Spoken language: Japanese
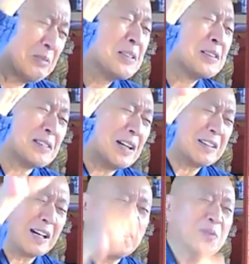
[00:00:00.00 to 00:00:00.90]
グーですか言っ
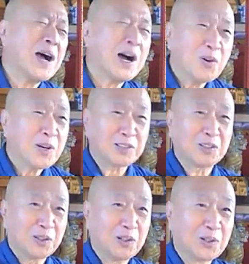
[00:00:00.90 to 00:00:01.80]
たら、お前アホかっ
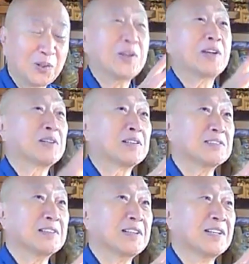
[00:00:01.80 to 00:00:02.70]
て、こうなるわけです。